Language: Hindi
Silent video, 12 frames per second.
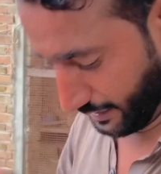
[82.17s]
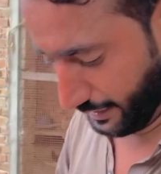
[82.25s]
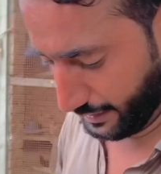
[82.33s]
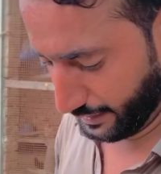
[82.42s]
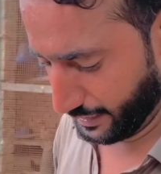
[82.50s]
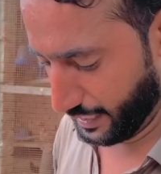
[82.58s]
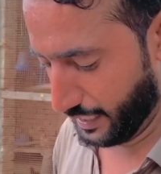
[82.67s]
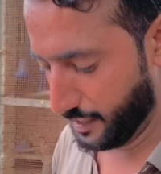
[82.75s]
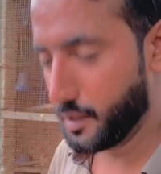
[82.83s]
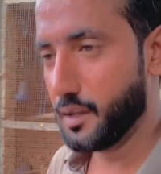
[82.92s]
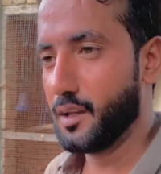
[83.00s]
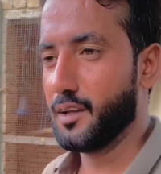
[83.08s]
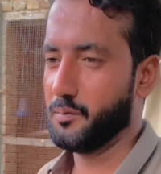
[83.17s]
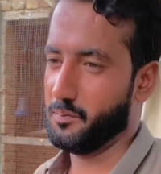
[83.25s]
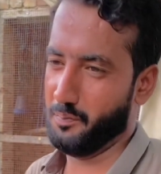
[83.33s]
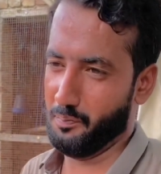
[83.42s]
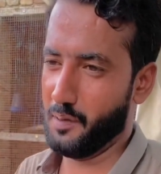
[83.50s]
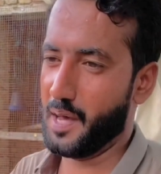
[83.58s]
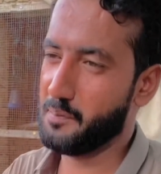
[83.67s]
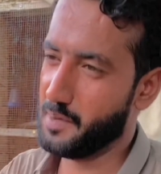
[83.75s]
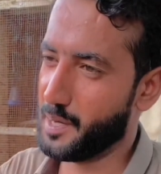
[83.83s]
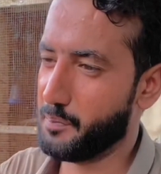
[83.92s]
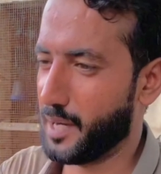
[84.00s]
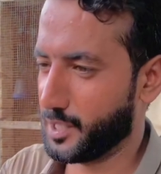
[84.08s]
देख लिया भाई
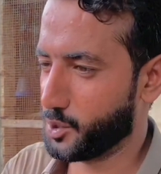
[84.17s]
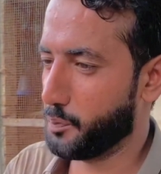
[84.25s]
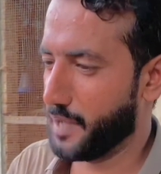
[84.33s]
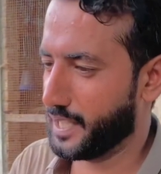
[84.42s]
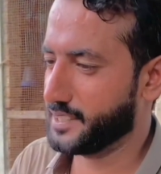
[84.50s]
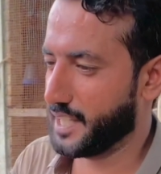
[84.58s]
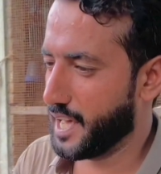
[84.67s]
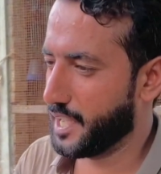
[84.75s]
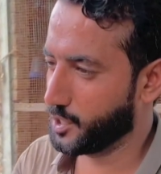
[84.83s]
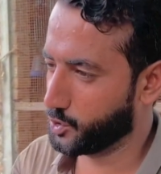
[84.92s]
मेरे पास तो पैसे हैं नहीं